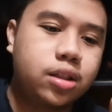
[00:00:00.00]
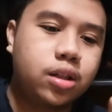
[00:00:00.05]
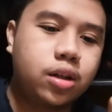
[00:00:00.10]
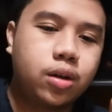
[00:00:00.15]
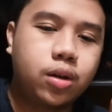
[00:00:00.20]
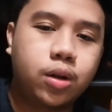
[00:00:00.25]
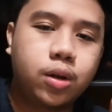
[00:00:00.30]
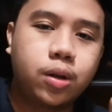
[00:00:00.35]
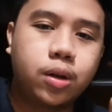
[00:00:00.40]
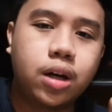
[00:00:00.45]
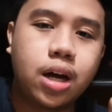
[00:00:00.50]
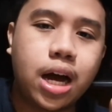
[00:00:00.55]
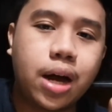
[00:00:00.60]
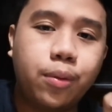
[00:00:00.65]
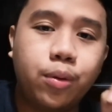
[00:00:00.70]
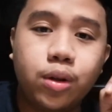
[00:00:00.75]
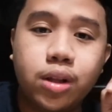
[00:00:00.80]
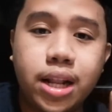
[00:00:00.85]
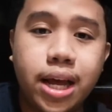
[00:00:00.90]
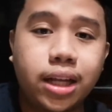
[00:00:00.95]
So
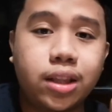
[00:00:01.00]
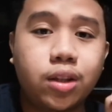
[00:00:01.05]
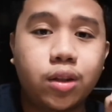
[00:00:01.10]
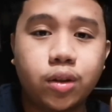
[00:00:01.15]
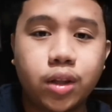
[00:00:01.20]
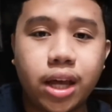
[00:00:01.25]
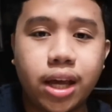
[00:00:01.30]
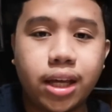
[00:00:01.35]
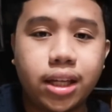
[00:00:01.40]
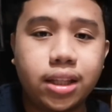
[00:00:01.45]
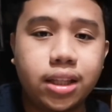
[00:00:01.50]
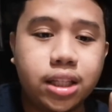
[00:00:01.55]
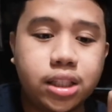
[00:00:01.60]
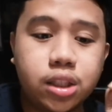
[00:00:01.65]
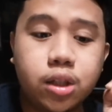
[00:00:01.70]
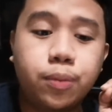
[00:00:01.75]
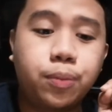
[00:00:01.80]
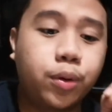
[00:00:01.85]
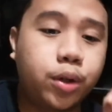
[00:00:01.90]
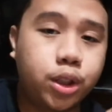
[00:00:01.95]
I would like to take
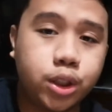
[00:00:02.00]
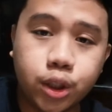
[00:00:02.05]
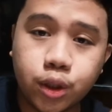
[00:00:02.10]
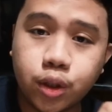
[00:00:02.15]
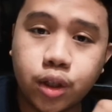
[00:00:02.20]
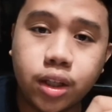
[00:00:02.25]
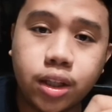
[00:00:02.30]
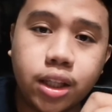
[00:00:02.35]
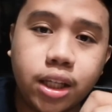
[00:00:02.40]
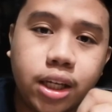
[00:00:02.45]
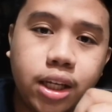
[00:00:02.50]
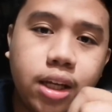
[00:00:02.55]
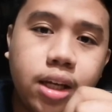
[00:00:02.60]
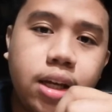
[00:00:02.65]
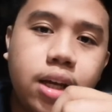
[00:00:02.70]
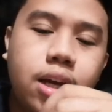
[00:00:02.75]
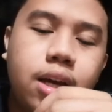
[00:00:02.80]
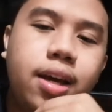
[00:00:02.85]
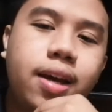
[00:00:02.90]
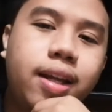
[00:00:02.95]
this opportunity
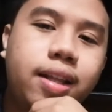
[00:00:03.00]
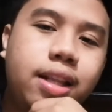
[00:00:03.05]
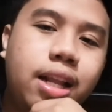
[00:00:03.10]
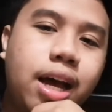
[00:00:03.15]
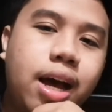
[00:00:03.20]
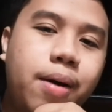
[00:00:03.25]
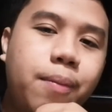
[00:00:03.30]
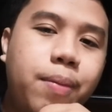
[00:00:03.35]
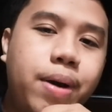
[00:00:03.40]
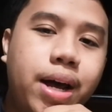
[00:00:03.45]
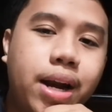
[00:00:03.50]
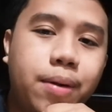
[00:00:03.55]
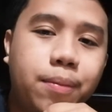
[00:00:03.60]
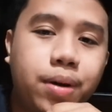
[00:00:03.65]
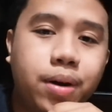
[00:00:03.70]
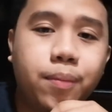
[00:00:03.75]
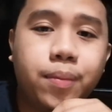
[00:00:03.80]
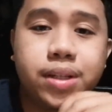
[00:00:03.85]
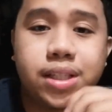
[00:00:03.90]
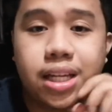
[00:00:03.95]
na
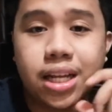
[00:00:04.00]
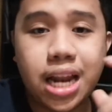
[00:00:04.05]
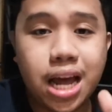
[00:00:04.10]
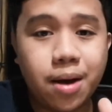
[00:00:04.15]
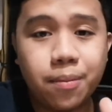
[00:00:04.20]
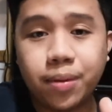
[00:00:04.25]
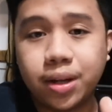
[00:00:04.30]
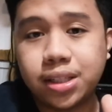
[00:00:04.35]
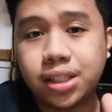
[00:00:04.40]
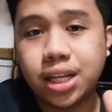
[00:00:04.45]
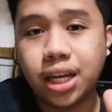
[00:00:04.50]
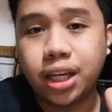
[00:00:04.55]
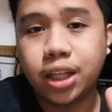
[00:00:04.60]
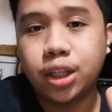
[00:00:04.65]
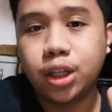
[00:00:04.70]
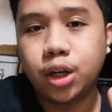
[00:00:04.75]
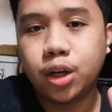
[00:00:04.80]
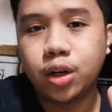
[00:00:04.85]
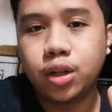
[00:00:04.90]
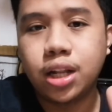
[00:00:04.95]
para magpasalamat sa
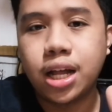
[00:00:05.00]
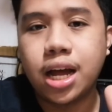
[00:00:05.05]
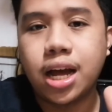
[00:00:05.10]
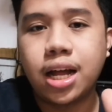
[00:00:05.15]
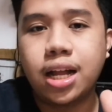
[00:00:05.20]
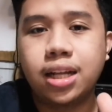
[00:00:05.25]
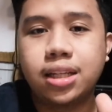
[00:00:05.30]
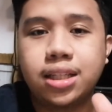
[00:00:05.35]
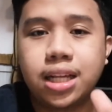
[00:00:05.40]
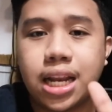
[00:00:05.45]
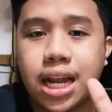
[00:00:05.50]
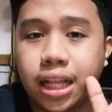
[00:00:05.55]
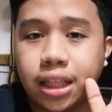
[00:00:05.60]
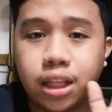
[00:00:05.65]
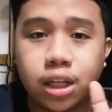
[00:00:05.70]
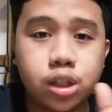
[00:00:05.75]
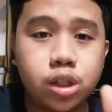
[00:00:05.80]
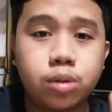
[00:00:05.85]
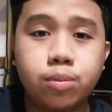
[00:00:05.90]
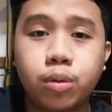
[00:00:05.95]
inyo na sa
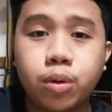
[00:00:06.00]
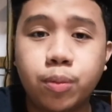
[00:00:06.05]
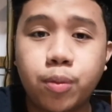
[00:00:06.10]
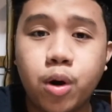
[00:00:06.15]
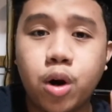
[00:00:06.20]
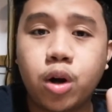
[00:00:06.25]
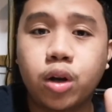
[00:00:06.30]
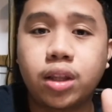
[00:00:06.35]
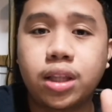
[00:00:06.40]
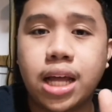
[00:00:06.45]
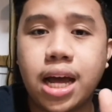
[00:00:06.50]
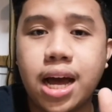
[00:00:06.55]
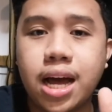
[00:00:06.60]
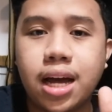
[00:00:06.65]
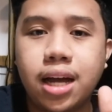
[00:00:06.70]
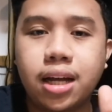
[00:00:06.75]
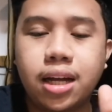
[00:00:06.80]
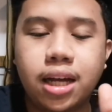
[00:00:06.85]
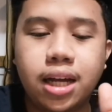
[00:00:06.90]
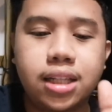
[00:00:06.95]
lahat ng
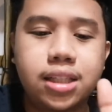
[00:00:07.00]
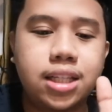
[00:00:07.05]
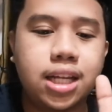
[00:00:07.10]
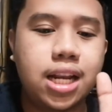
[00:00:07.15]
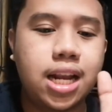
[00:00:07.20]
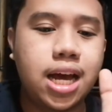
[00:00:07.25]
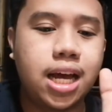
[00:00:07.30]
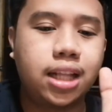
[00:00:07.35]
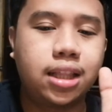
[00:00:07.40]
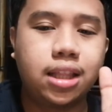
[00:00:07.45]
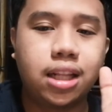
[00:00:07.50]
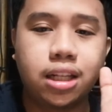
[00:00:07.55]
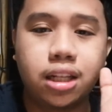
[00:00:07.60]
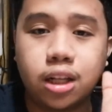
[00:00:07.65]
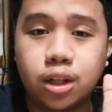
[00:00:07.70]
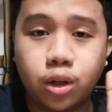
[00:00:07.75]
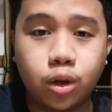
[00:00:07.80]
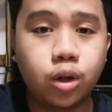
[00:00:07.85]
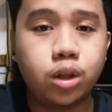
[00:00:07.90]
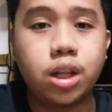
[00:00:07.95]
sumuporta at sa lahat
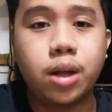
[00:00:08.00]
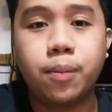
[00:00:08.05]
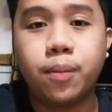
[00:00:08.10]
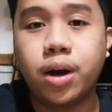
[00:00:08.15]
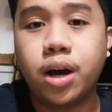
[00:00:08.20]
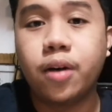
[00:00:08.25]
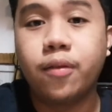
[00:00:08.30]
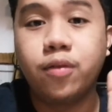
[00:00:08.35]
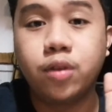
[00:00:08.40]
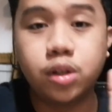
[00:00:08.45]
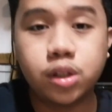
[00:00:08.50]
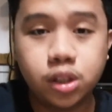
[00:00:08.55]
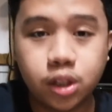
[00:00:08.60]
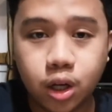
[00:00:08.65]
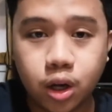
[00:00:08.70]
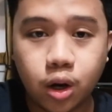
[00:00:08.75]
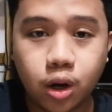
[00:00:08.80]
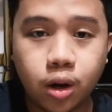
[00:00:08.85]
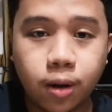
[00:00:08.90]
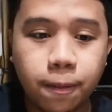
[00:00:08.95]
ng nanood ng mga views
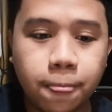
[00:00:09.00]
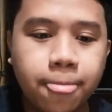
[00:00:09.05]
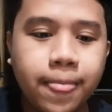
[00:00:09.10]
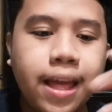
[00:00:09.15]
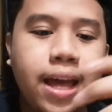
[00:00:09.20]
ko.